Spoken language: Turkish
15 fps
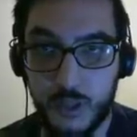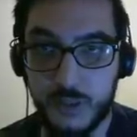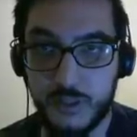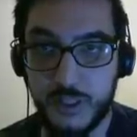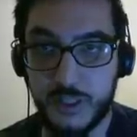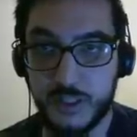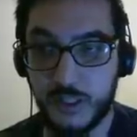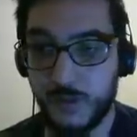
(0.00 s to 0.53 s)

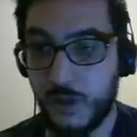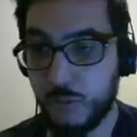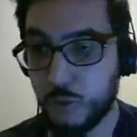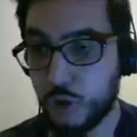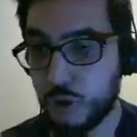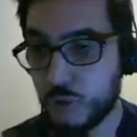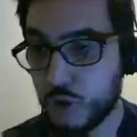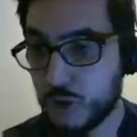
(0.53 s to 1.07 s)
Direkt
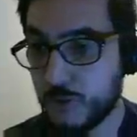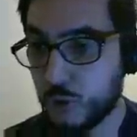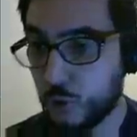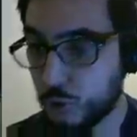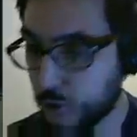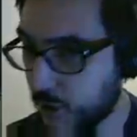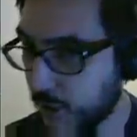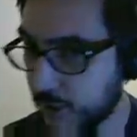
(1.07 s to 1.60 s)
tamamlıyorum o zaman
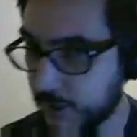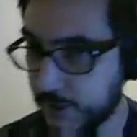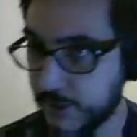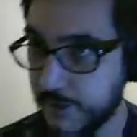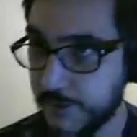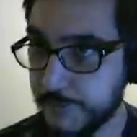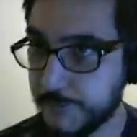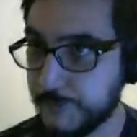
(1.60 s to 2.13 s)
ordu kalkanını.